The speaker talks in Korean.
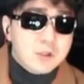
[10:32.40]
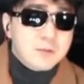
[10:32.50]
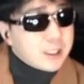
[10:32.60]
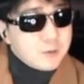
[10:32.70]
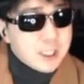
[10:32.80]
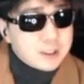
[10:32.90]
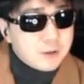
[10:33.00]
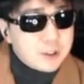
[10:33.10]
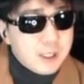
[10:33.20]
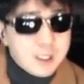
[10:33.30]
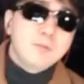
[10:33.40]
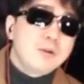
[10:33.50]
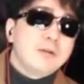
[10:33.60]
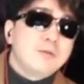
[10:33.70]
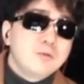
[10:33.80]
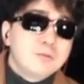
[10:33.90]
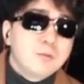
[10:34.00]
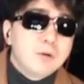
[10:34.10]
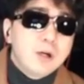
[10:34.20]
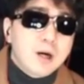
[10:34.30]
지금 장제원이 양다리 걸친 거 아니야? 뭐 이러, 또는
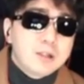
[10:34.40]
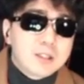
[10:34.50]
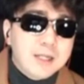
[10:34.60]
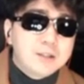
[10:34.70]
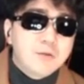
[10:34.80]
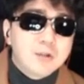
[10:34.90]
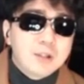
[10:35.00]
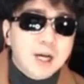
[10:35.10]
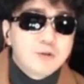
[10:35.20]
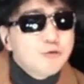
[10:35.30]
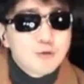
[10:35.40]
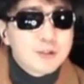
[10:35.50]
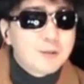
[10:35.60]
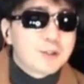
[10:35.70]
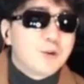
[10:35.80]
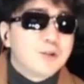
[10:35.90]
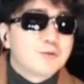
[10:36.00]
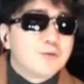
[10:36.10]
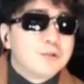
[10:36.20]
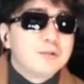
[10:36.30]
뭐 아니 장제원이 안철수 쪽 사람한테 전화할
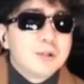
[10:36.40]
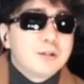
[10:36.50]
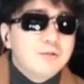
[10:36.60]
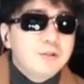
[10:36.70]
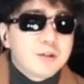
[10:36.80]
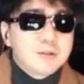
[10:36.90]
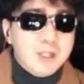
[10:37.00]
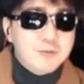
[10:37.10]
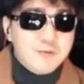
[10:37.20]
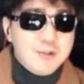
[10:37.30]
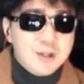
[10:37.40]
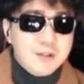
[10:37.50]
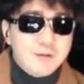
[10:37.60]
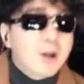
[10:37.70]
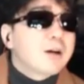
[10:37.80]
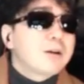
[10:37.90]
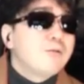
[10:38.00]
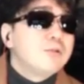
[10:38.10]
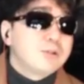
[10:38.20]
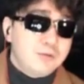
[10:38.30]
정도면은 이거 얼마나 내부적인 위기가 있는 거야?
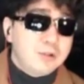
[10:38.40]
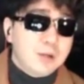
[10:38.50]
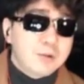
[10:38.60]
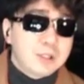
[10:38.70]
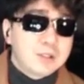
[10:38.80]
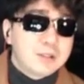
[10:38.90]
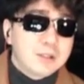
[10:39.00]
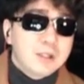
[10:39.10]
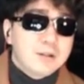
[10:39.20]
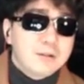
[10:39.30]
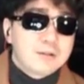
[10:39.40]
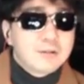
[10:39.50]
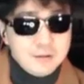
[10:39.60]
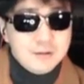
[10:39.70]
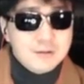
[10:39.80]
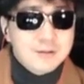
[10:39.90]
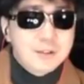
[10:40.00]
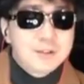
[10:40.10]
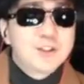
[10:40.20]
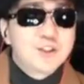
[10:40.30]
라고 느낄 수 있는 대목이겠지.
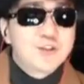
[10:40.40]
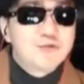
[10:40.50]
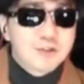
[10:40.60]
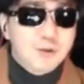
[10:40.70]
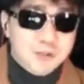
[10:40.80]
그 측근이 누군지가